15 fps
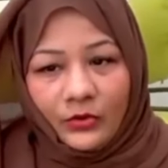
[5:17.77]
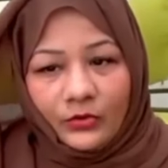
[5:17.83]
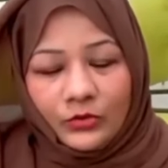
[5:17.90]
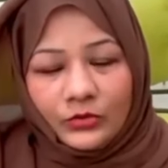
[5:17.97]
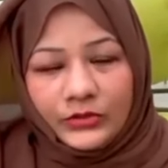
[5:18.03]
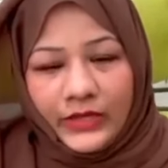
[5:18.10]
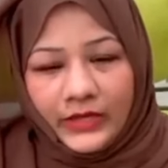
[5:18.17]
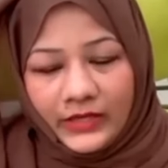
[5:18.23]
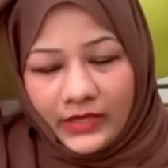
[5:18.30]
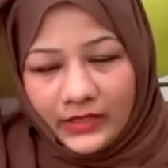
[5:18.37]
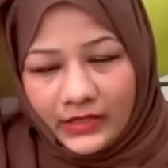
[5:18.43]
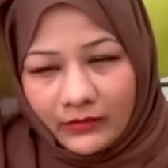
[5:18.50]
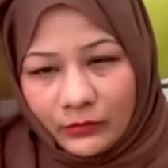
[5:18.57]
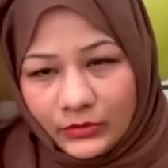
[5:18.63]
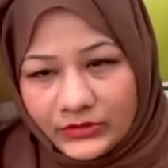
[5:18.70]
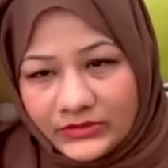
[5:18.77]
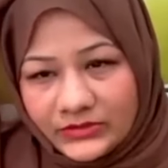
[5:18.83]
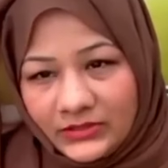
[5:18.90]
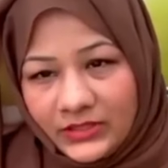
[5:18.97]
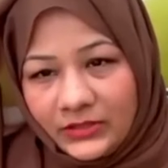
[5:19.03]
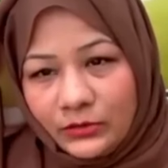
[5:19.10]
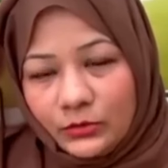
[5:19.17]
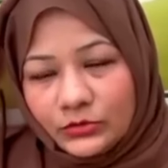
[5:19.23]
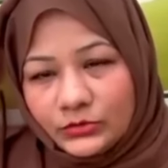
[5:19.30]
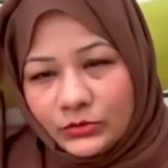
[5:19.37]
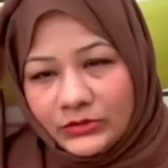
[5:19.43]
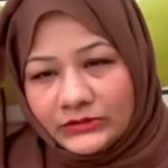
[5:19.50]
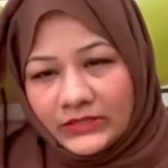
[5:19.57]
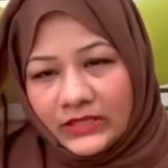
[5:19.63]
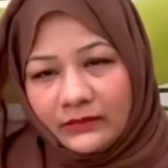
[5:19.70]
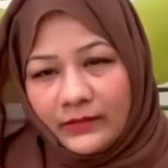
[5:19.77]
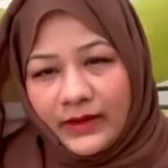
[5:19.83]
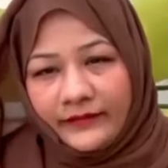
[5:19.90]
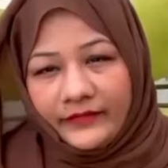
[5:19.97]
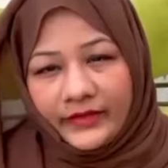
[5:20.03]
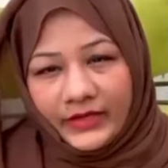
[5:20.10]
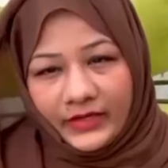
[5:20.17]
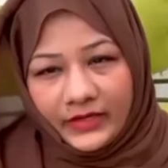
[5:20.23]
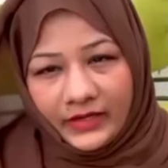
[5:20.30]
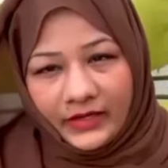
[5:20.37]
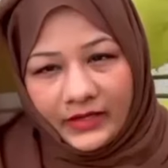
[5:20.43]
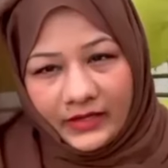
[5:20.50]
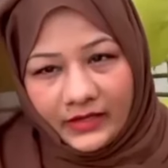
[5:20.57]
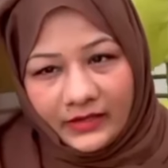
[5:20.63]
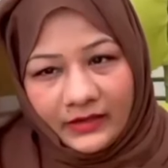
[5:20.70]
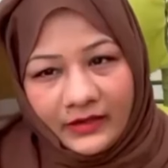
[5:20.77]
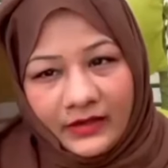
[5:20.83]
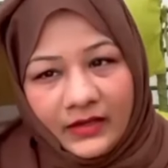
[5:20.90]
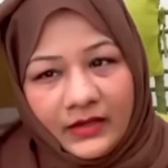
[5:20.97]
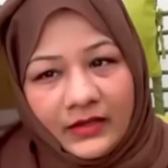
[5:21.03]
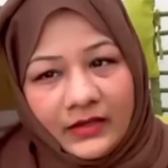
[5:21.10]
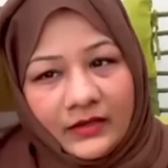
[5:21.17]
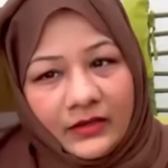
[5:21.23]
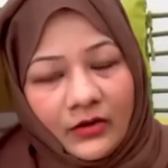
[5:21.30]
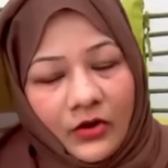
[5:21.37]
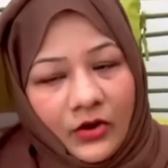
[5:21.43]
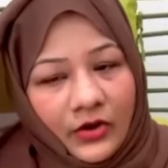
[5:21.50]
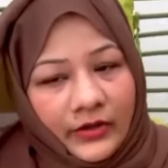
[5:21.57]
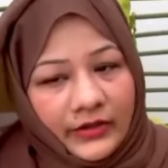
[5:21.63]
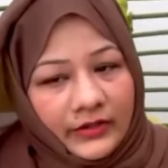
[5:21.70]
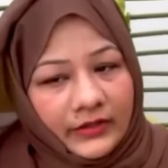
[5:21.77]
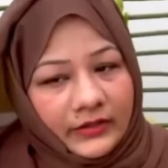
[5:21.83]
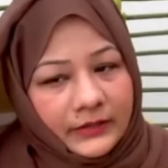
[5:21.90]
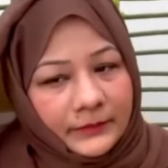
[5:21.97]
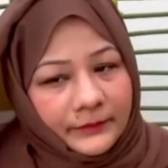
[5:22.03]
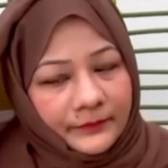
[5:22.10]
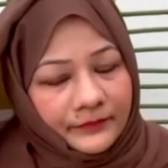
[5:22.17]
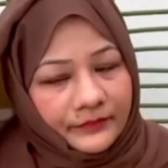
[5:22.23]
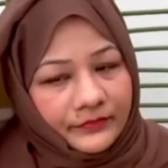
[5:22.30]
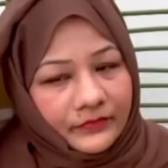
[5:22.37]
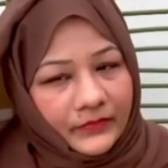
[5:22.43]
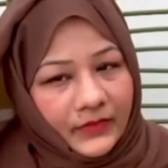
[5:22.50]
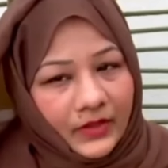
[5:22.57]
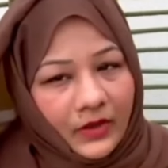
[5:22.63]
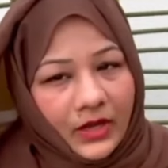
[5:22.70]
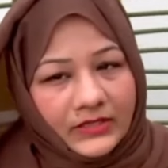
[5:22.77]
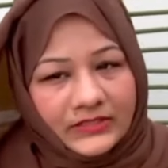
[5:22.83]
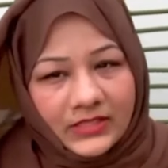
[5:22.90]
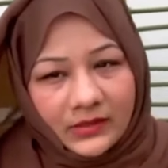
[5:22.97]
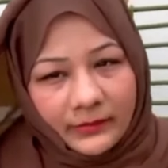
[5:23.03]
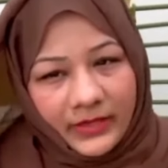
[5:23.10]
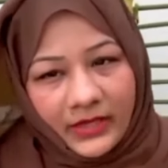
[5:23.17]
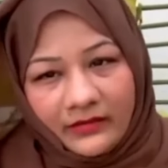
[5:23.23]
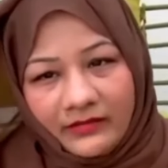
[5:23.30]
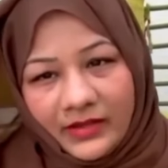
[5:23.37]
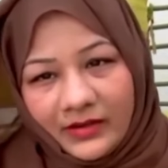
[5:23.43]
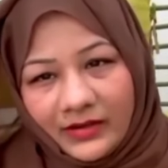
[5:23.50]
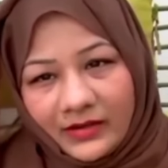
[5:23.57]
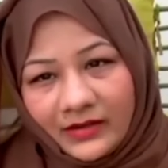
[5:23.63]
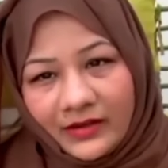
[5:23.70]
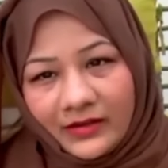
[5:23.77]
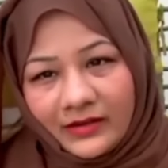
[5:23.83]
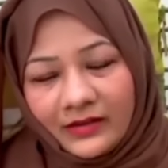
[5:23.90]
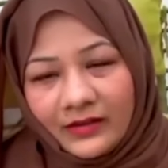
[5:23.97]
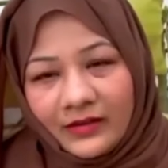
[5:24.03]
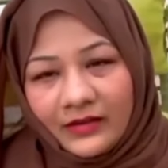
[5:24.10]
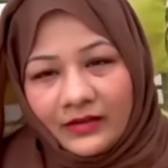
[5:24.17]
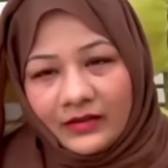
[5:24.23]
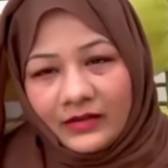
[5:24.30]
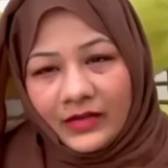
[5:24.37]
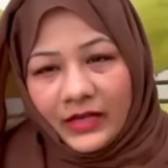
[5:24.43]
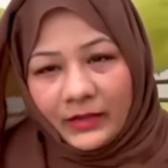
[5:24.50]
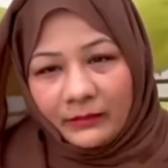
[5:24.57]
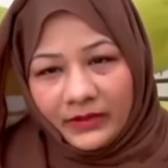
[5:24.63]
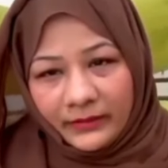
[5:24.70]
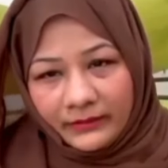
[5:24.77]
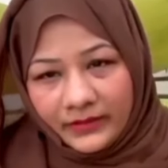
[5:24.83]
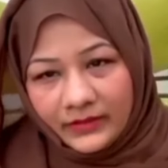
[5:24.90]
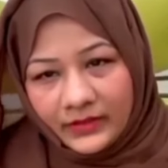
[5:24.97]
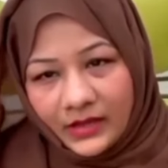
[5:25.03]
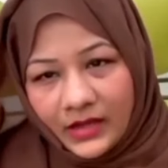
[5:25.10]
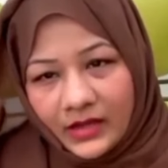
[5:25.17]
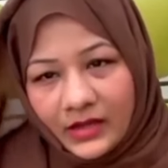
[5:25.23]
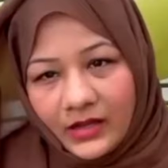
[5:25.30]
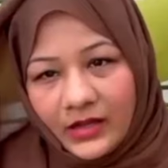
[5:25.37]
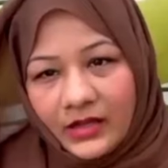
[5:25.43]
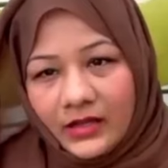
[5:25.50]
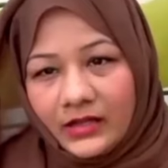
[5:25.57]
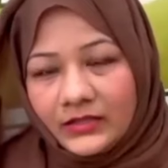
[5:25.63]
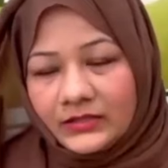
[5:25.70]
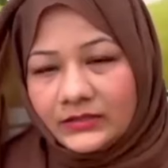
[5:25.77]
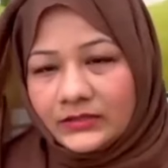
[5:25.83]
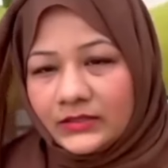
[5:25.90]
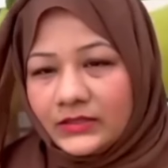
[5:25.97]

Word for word: उनको देखें कि वो किन किन दोस्तों के साथ बैठ रहे हैं और अच्छा बिहेवियर रखें घर में भी आ,